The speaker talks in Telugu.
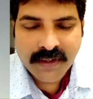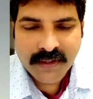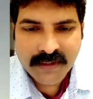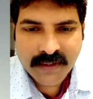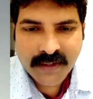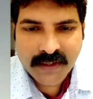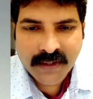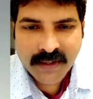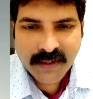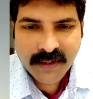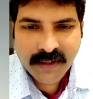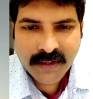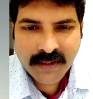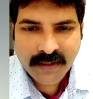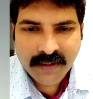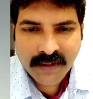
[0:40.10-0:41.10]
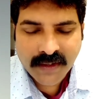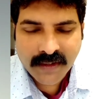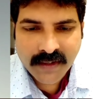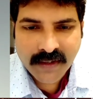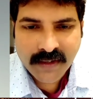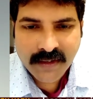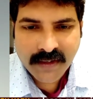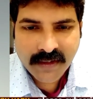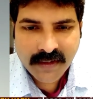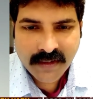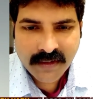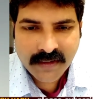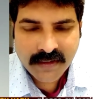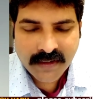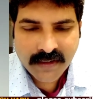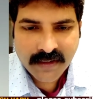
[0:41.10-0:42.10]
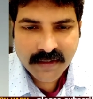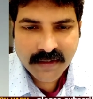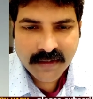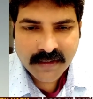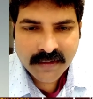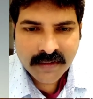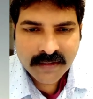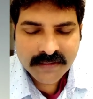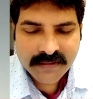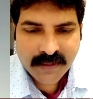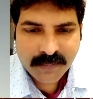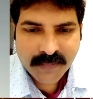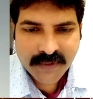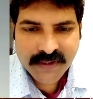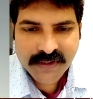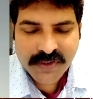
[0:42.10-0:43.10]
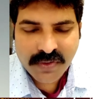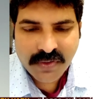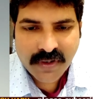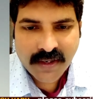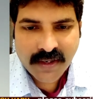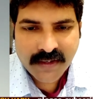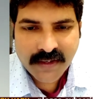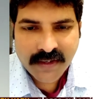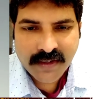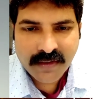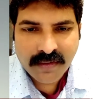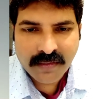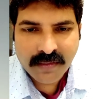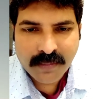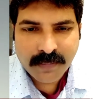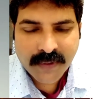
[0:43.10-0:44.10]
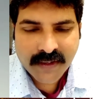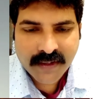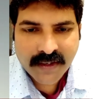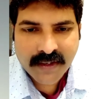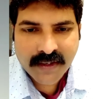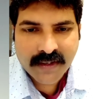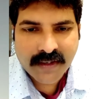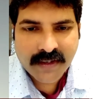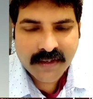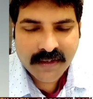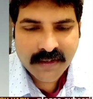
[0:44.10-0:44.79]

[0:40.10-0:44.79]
ఎందుకంటే ఏ ఏరియా ఏ సంబంధించిన ఆ ఏరియాలో పని కాకుండా